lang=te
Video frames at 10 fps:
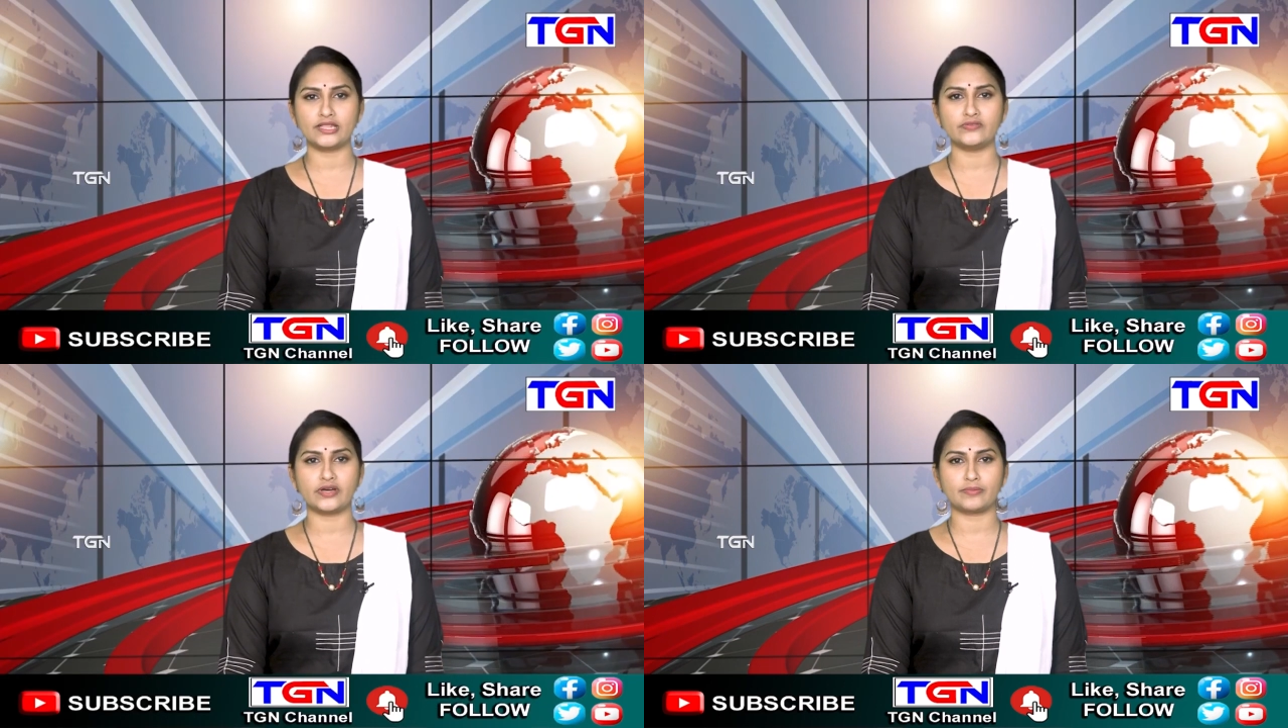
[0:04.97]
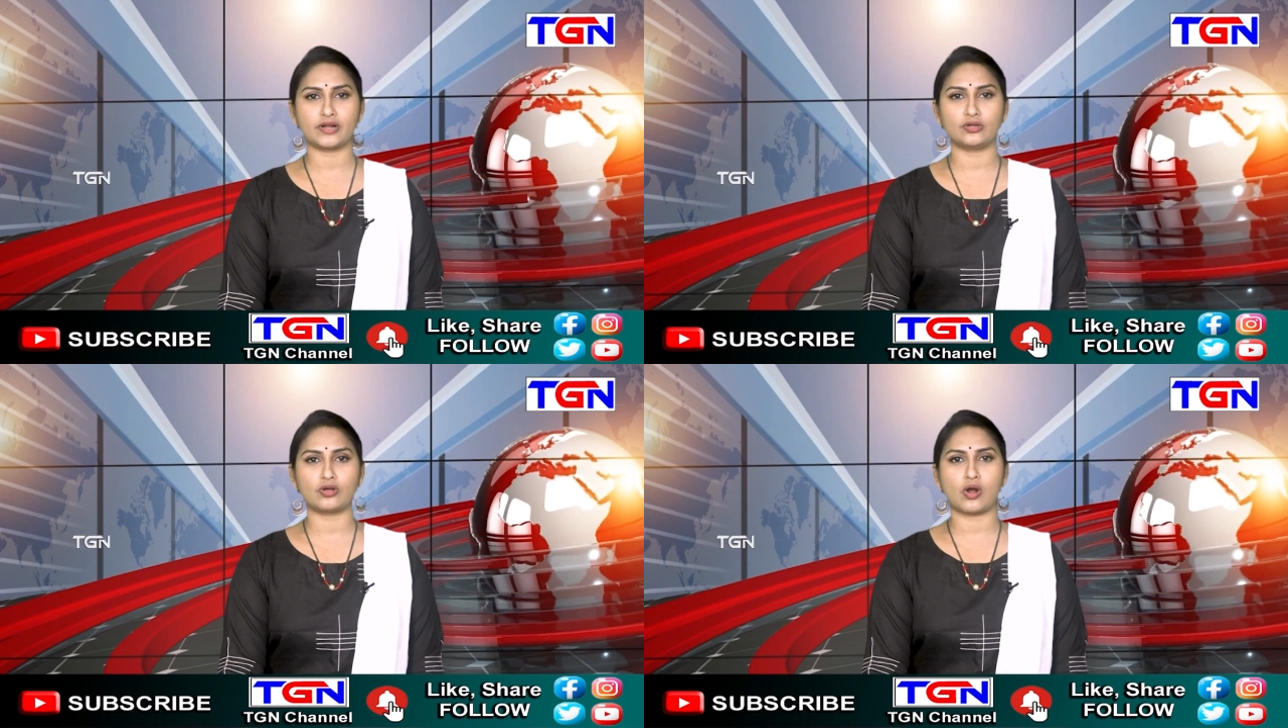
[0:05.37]
ఆదివారం
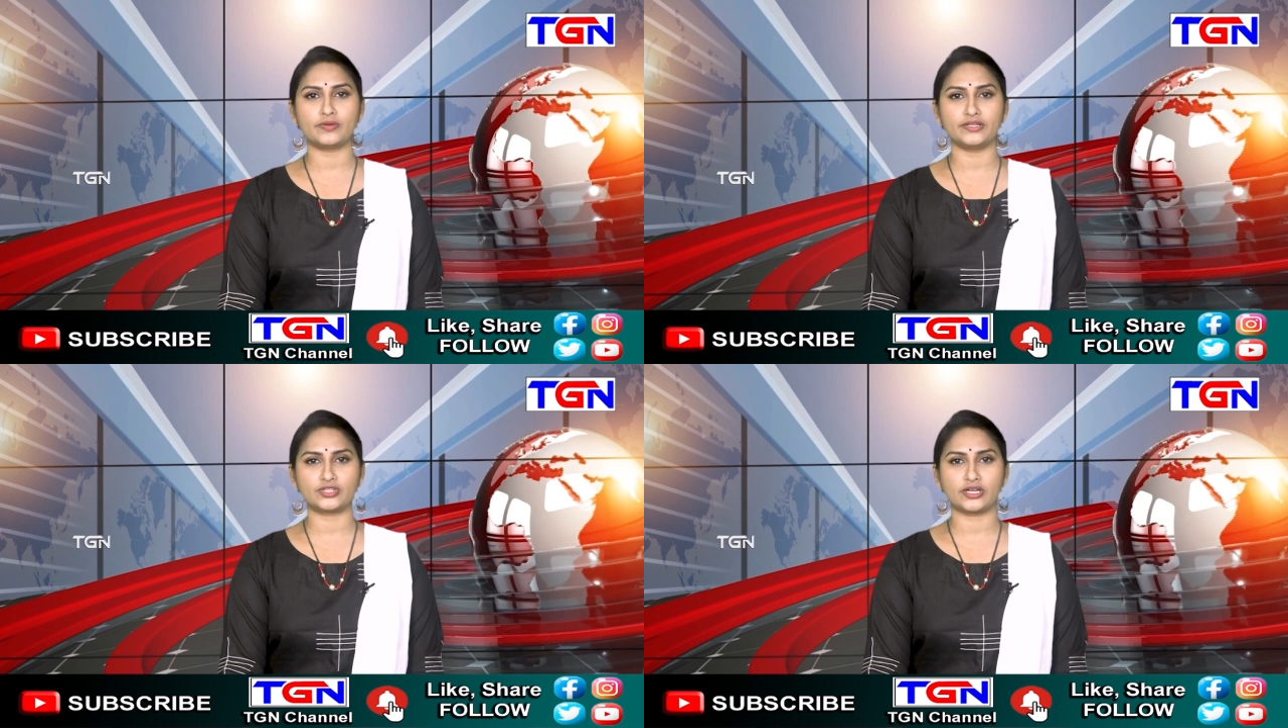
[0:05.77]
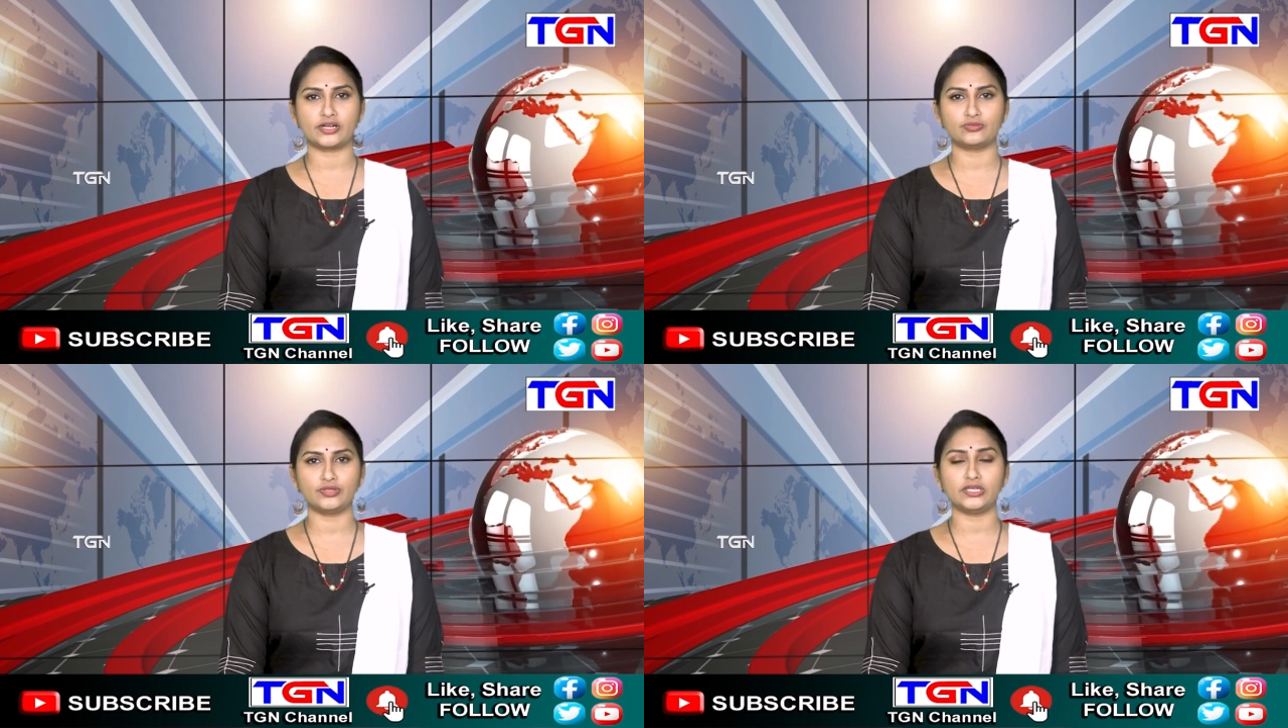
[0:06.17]
నాడు కౌంటింగ్
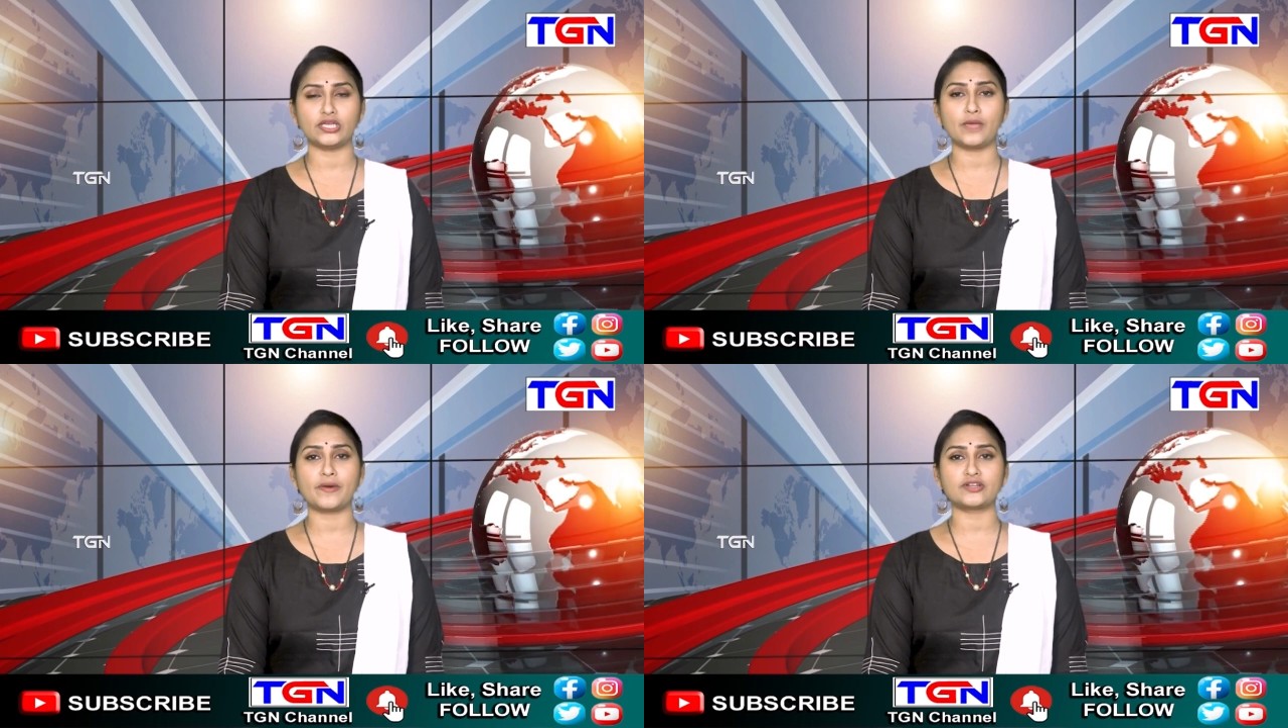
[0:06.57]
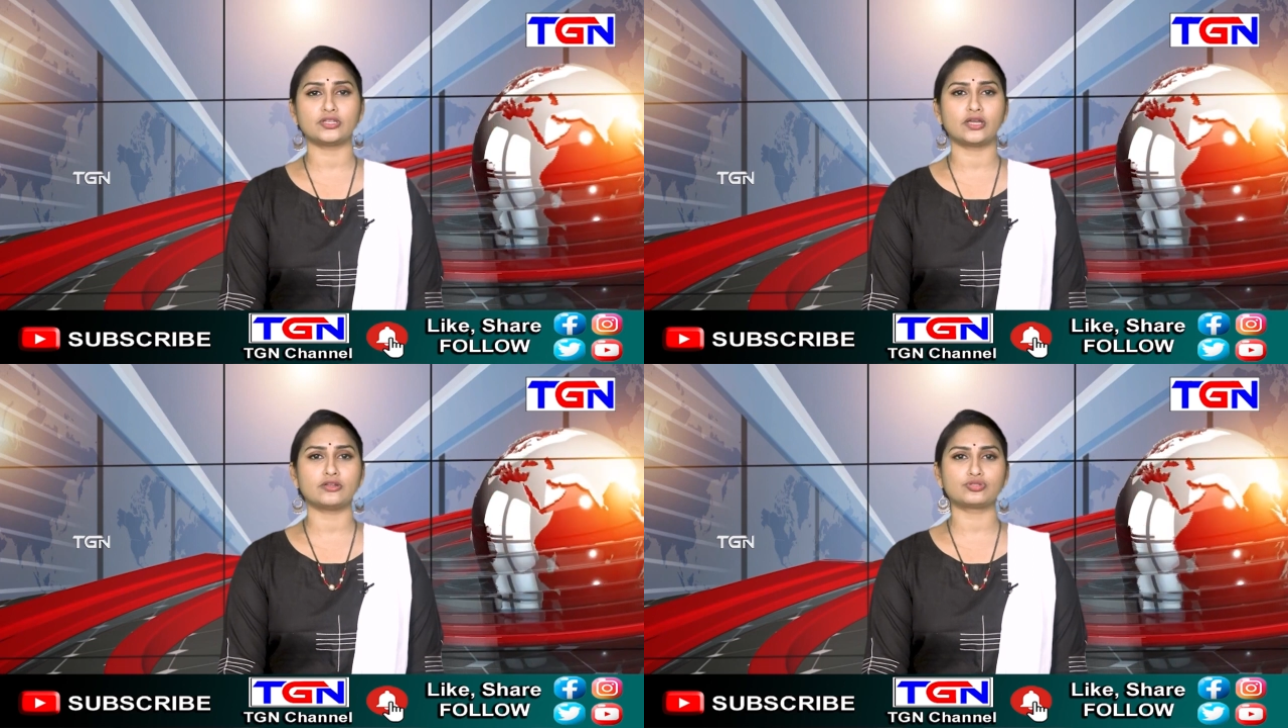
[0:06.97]
జరగనుంది ఏ పార్టీ
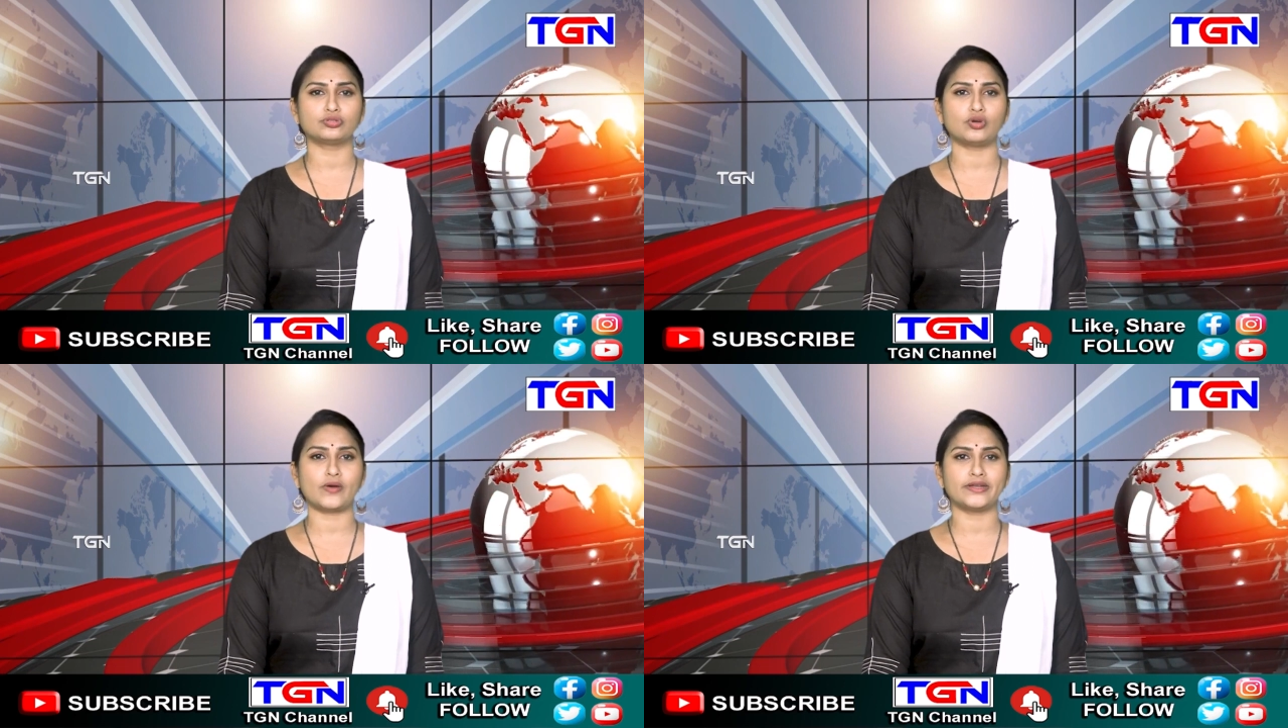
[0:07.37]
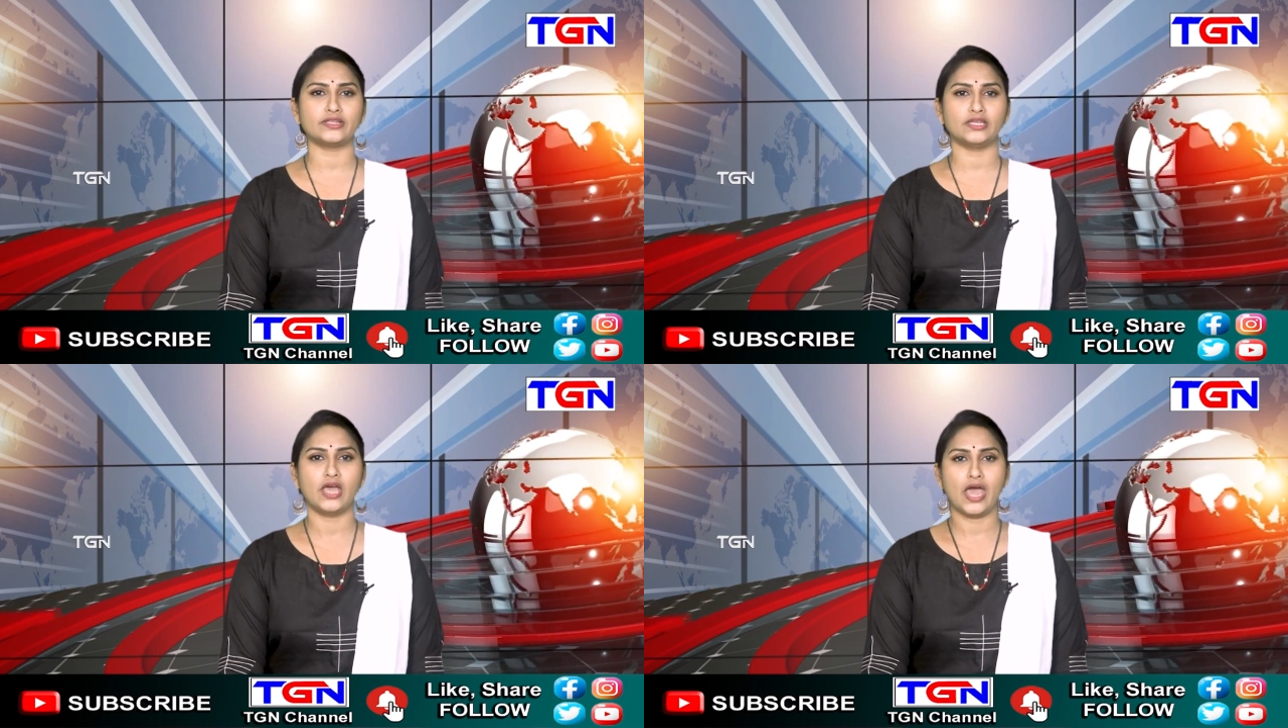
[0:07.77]
గెలుస్తుందో అనేది